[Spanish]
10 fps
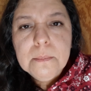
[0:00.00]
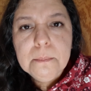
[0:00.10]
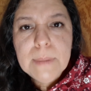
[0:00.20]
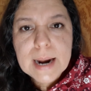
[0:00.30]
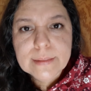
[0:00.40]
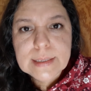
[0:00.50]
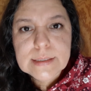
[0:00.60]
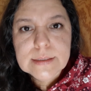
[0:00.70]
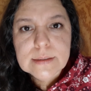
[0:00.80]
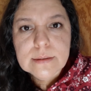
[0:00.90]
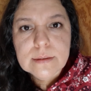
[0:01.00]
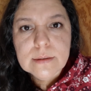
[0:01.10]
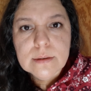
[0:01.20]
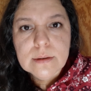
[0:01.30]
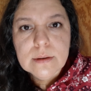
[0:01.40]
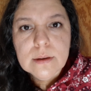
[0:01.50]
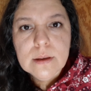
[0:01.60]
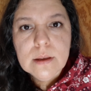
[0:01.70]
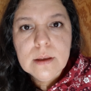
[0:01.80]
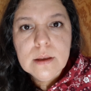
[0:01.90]
Martes.
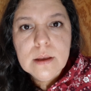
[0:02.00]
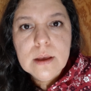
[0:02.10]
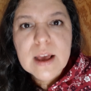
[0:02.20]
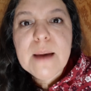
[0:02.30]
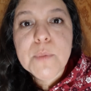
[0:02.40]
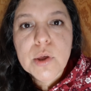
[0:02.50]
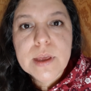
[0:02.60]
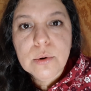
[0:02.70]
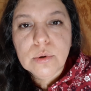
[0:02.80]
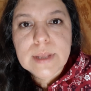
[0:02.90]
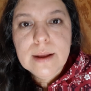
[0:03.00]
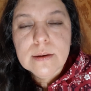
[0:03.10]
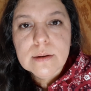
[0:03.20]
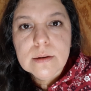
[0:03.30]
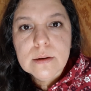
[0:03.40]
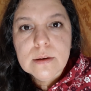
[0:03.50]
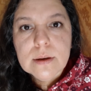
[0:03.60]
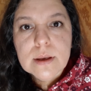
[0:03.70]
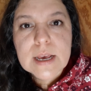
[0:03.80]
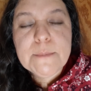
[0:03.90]
Cambio de ruta.
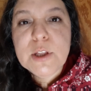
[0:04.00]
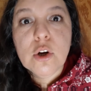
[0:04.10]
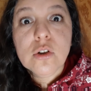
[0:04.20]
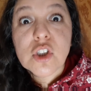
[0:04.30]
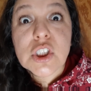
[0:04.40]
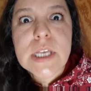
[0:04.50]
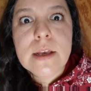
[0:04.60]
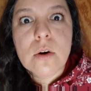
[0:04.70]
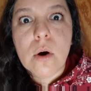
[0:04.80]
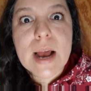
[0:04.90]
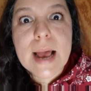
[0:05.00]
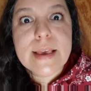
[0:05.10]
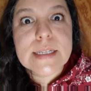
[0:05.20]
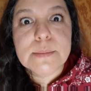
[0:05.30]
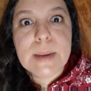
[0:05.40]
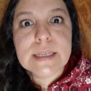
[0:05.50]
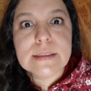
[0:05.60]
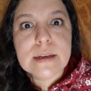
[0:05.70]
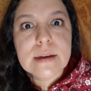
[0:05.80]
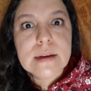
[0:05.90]
Caminó cinco calles más.